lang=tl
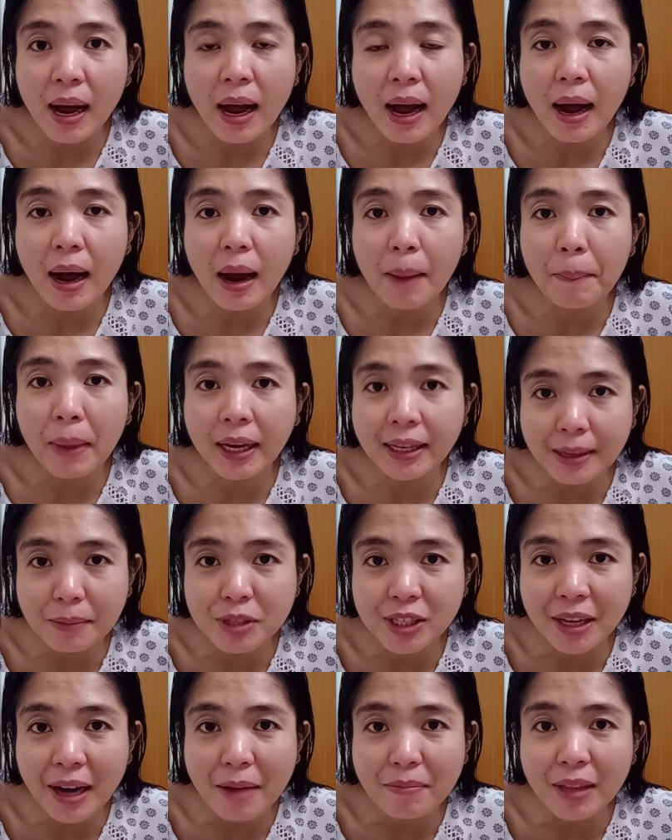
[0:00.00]
Uh,
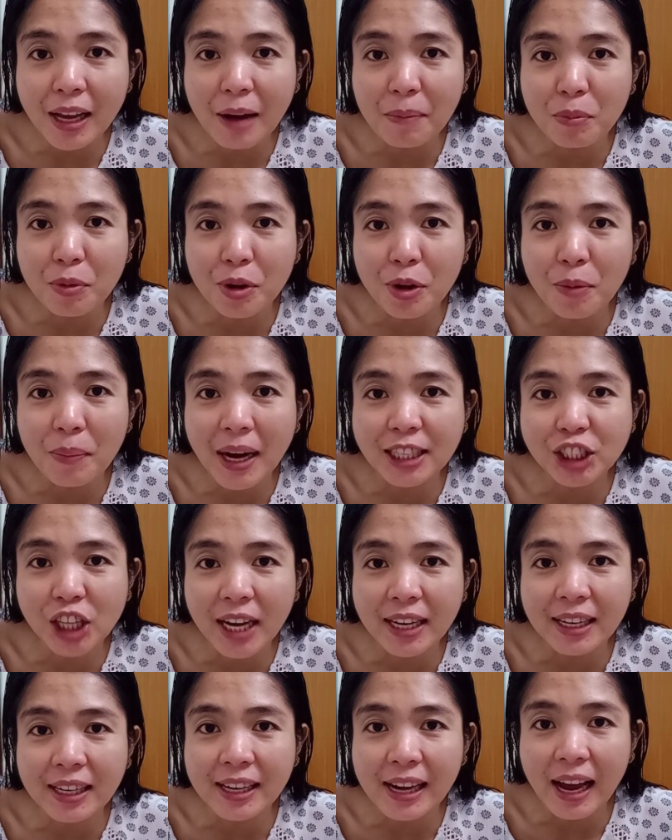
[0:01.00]
paki-subscribe na lang po yung mga
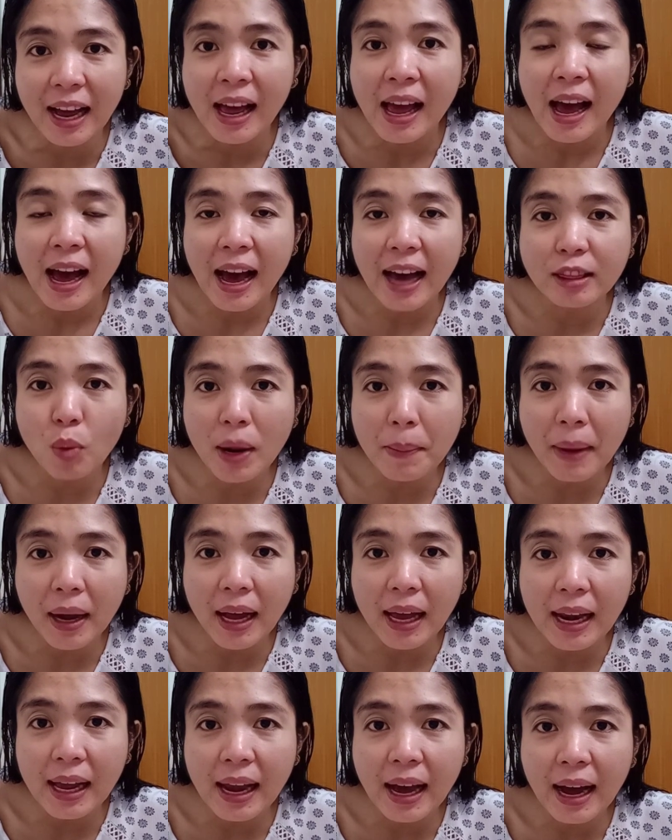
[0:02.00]
channel nila. At huwag
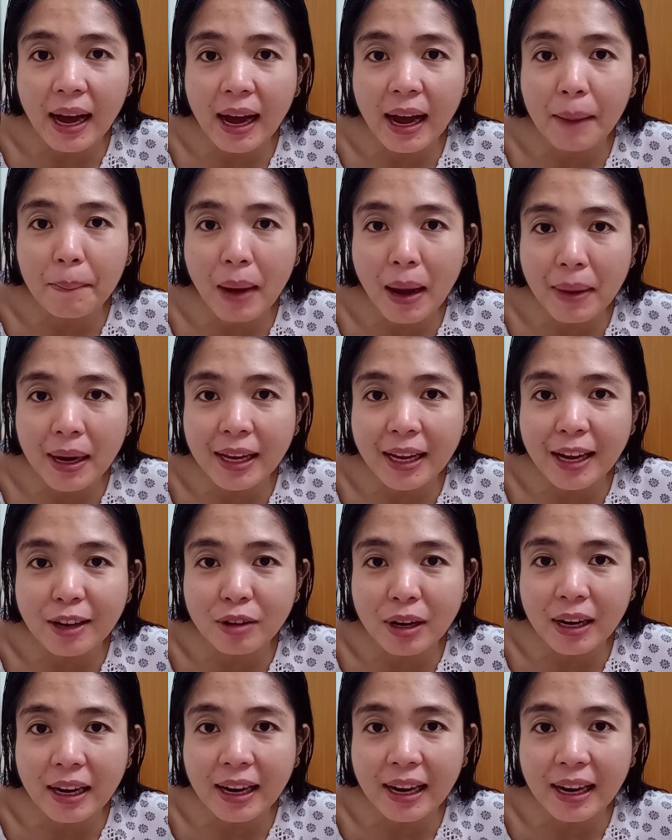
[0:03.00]
mag-alala, uh, babalikan